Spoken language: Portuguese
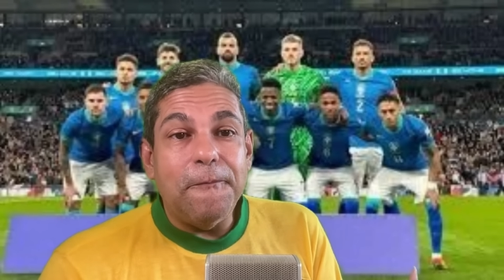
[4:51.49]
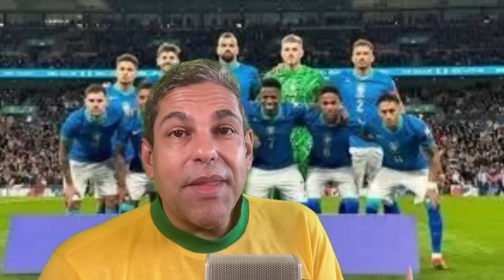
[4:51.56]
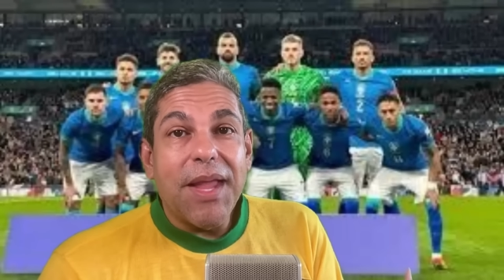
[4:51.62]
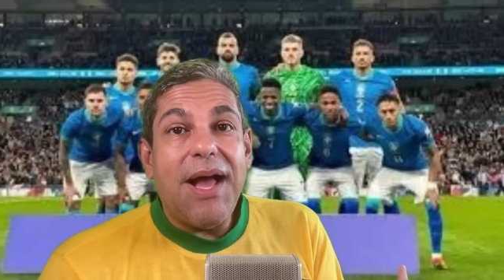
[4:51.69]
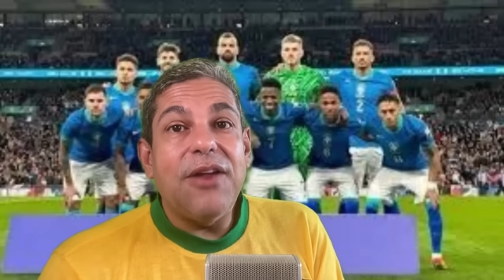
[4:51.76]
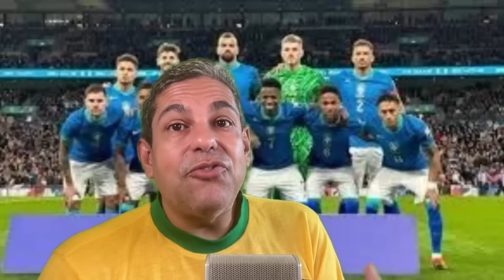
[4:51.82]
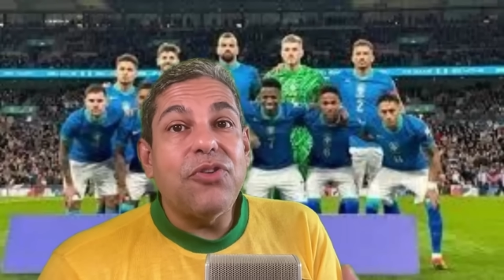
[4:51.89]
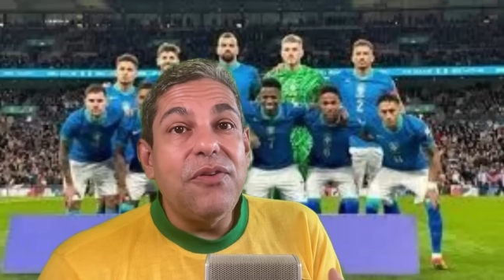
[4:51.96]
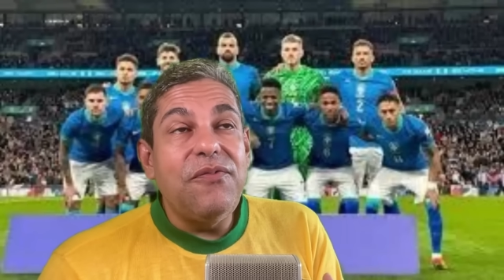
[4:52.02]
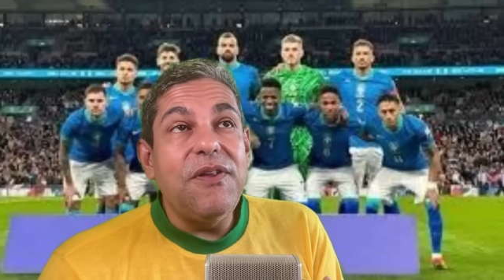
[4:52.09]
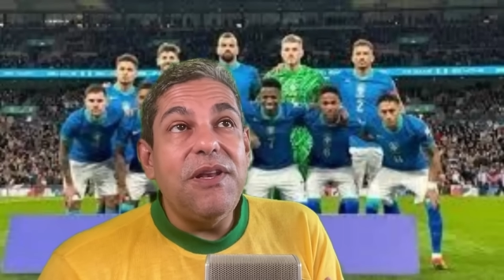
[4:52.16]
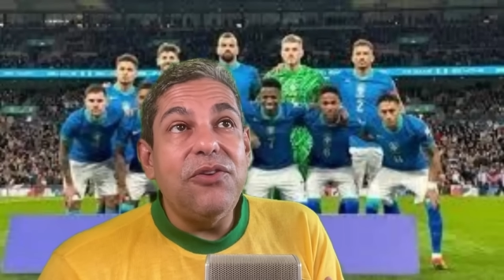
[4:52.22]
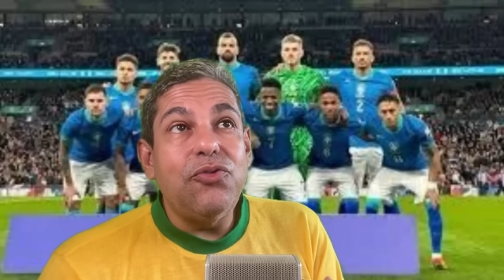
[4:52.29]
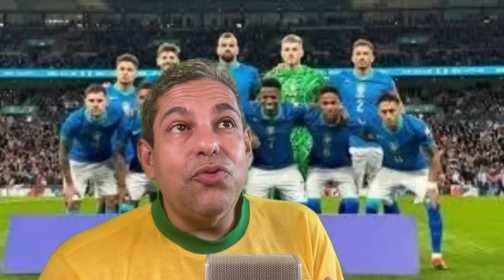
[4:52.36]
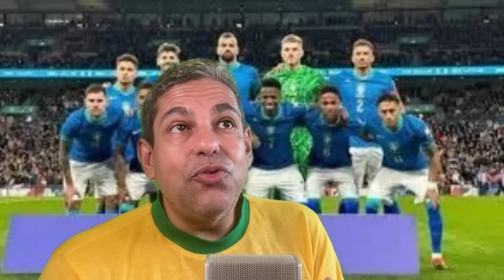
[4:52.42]
Acho que
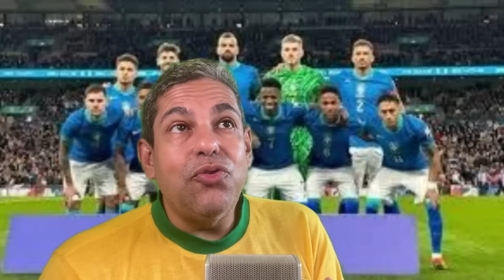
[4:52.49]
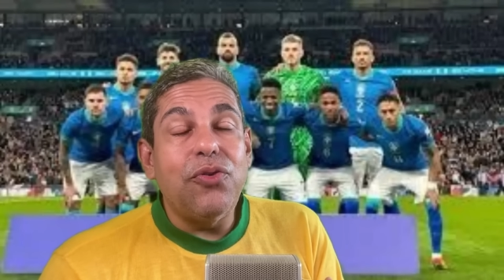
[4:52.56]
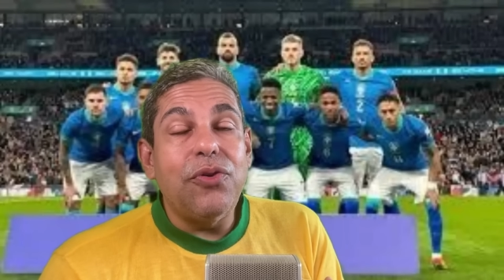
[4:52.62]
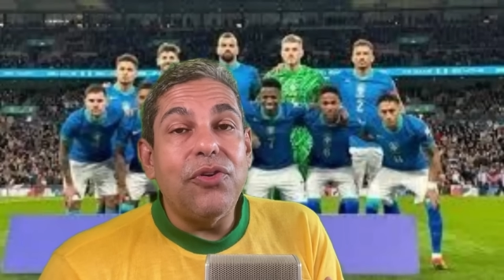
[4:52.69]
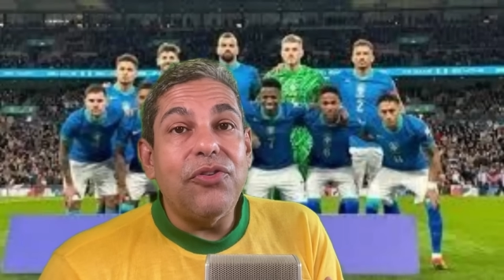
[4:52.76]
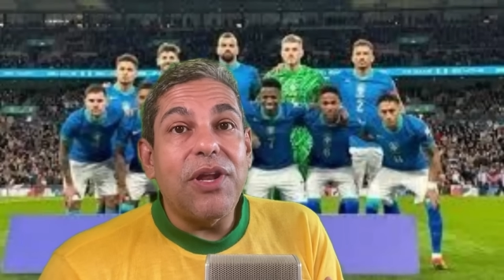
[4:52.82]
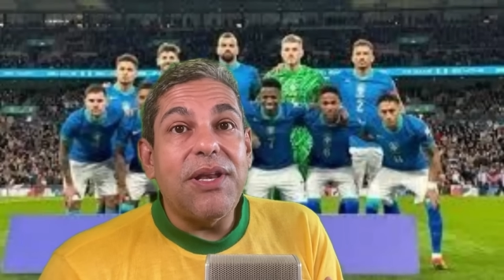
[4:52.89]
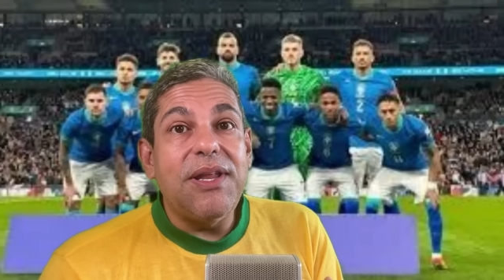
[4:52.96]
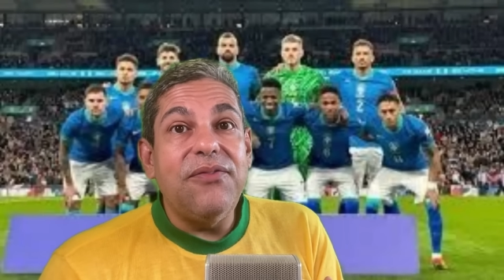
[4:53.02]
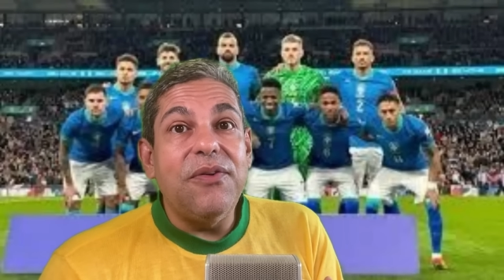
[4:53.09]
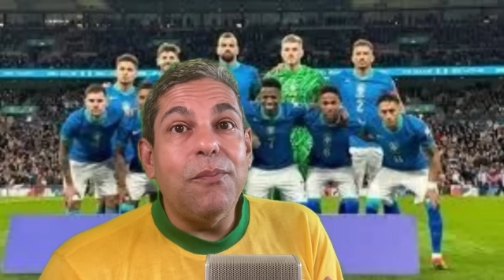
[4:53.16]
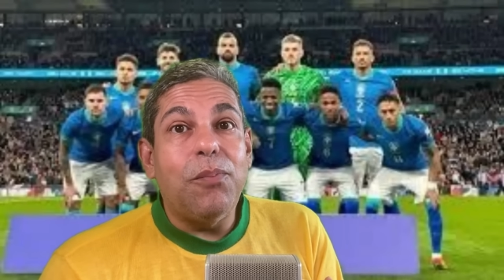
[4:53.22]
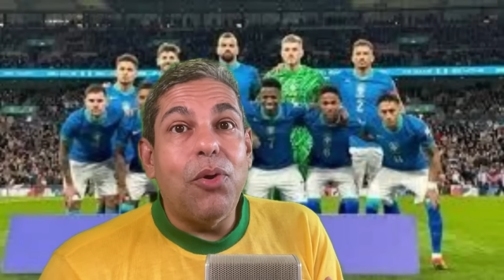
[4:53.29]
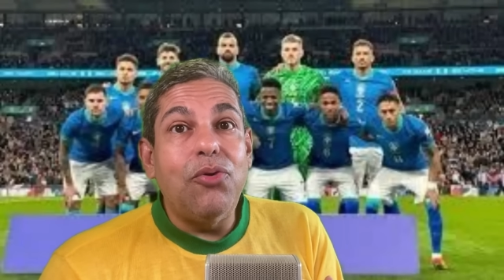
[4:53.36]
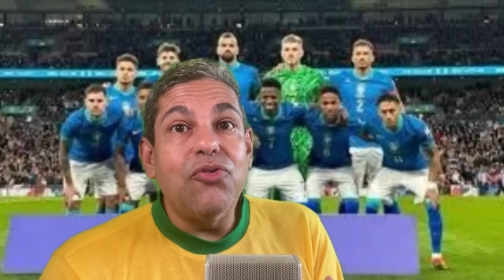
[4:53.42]
Vinícius Júnior já teve
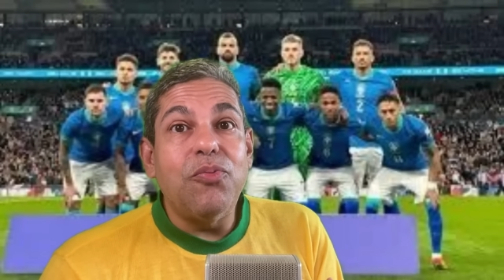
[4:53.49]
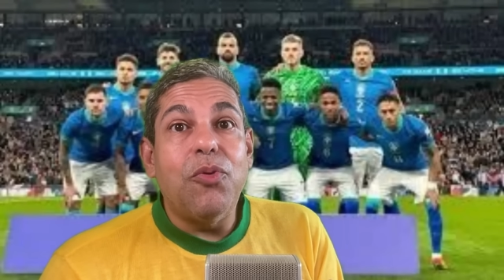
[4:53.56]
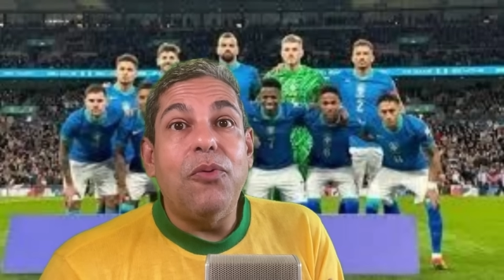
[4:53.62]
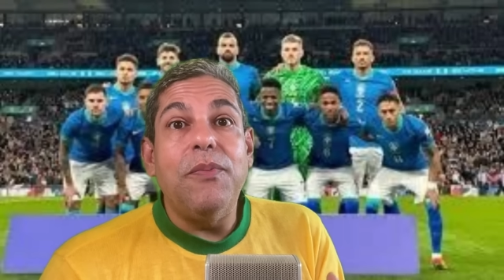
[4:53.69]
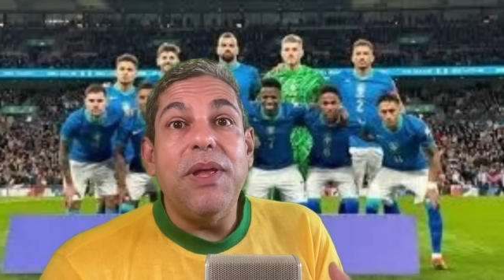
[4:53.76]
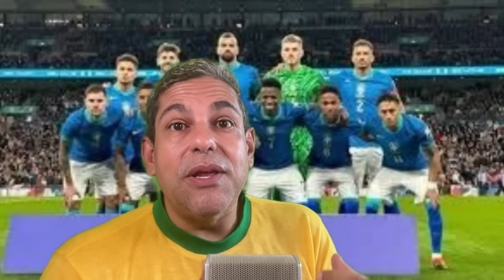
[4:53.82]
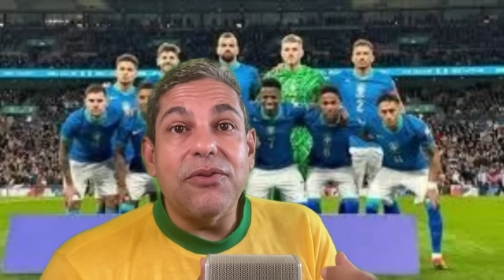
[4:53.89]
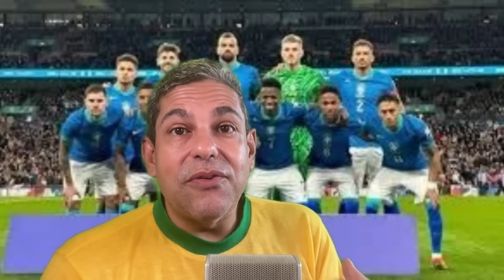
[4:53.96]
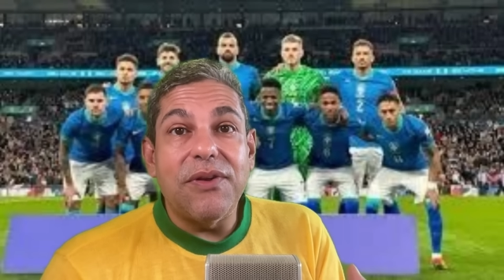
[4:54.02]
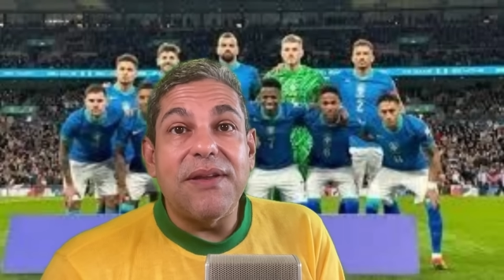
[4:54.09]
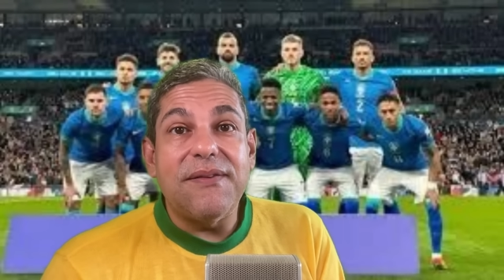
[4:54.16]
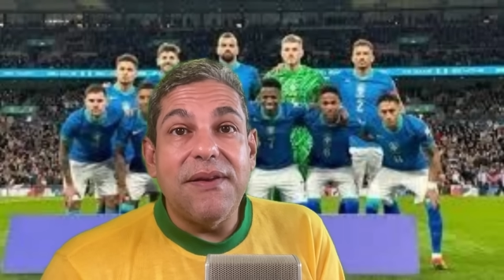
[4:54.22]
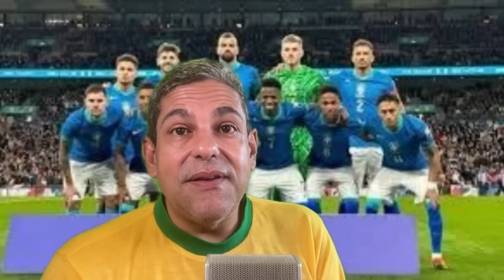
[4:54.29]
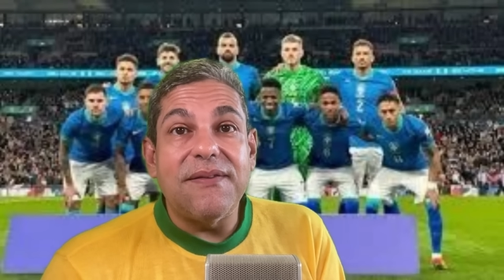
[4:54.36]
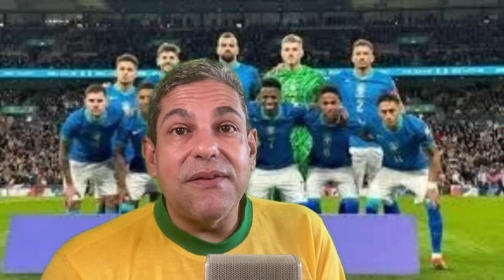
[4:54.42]
bons momentos na
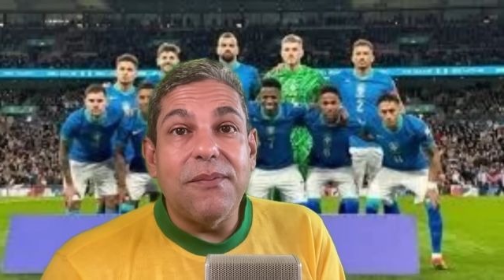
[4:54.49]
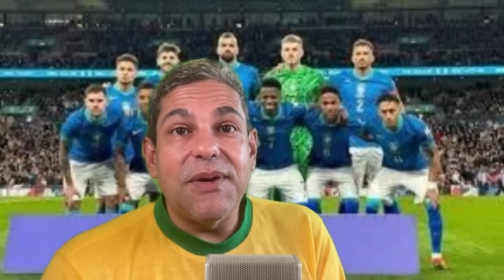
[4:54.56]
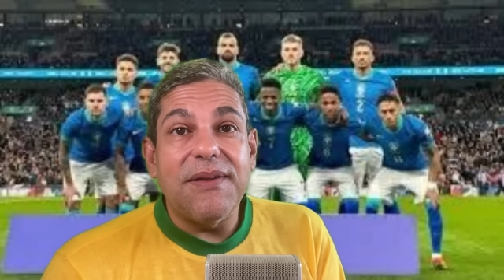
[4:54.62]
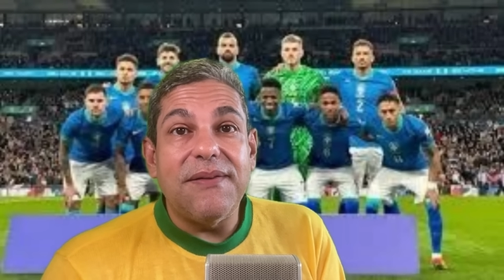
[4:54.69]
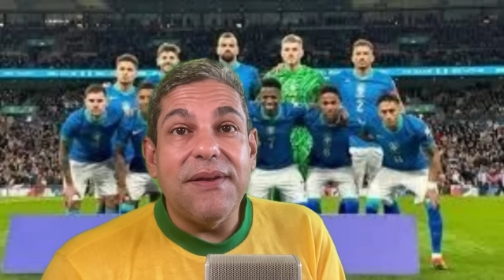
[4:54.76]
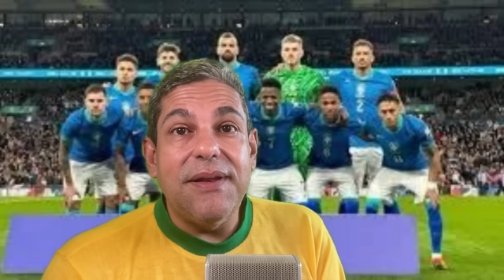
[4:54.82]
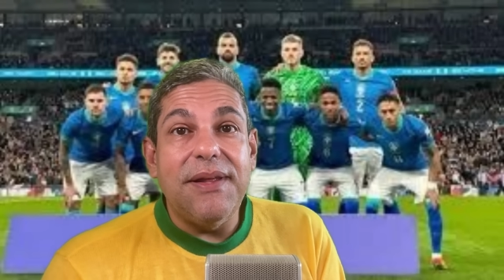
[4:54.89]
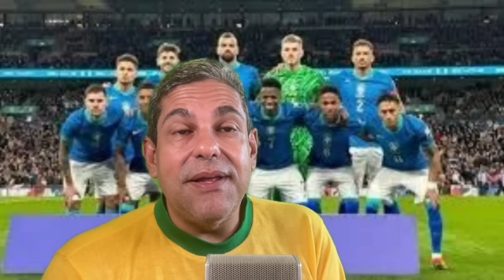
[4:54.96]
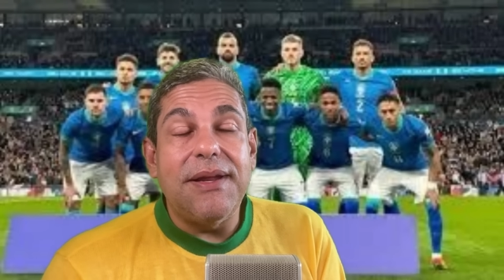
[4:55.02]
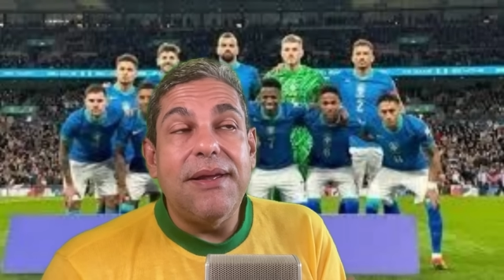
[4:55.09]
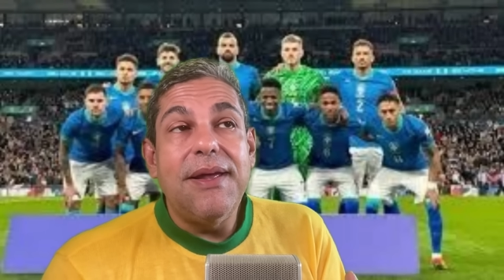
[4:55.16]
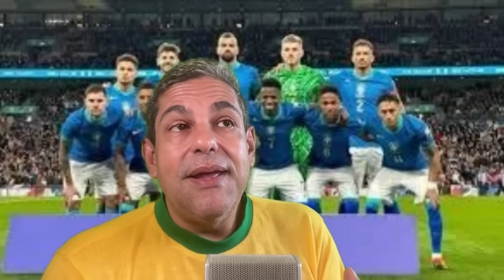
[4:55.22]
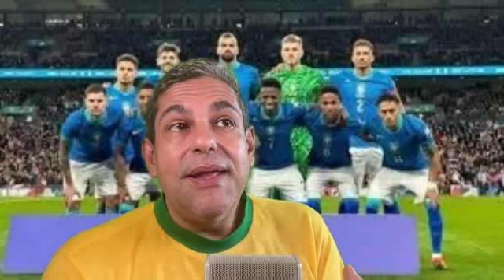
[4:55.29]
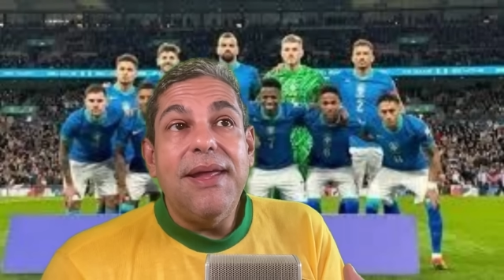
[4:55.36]
seleção brasileira.